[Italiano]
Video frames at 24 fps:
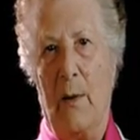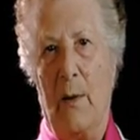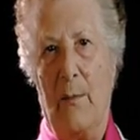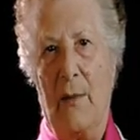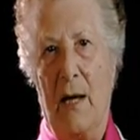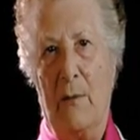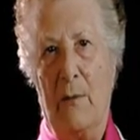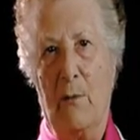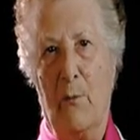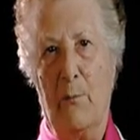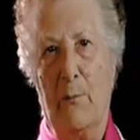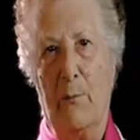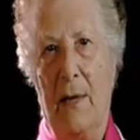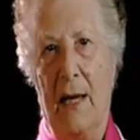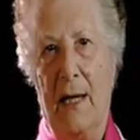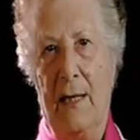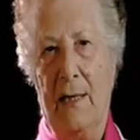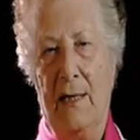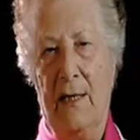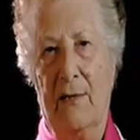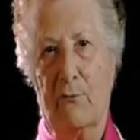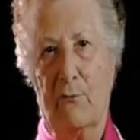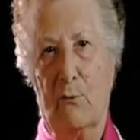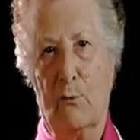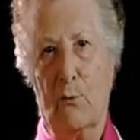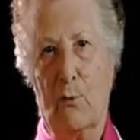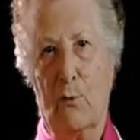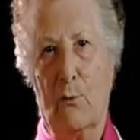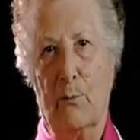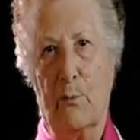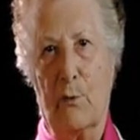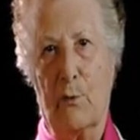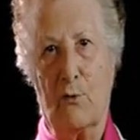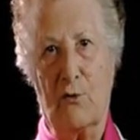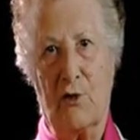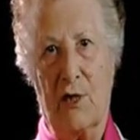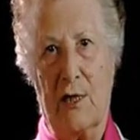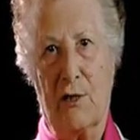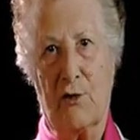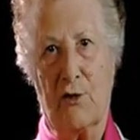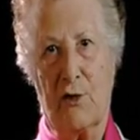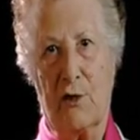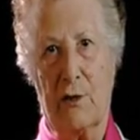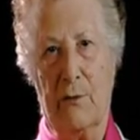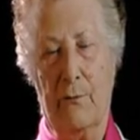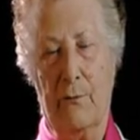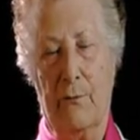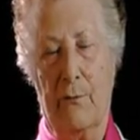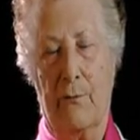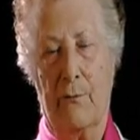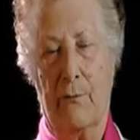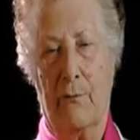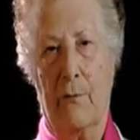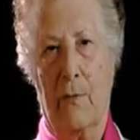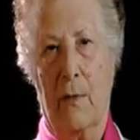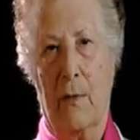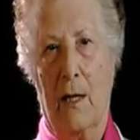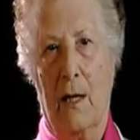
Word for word: non abbiamo mai avuto un processo.